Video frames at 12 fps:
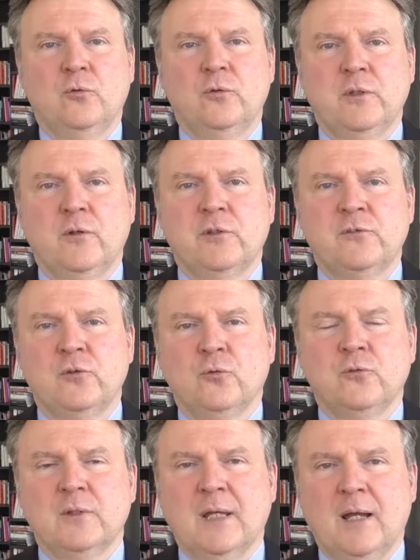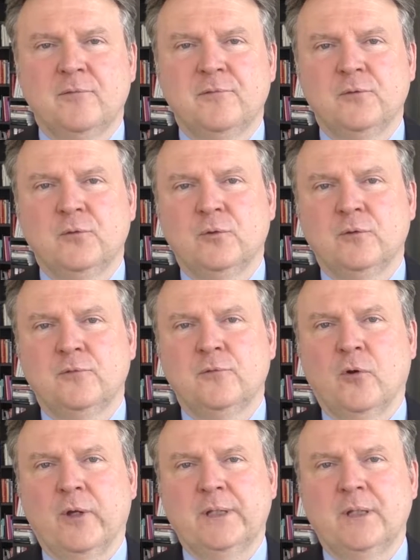Innovationskraft und
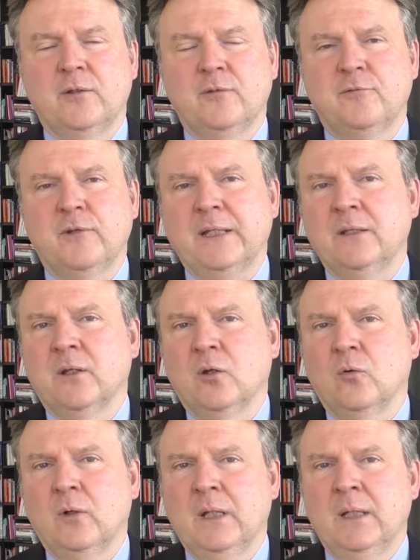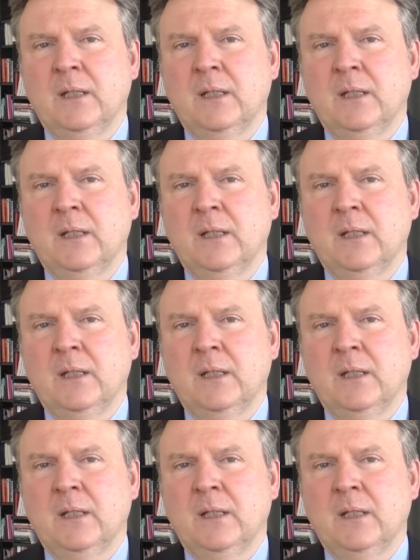Freude an Veränderung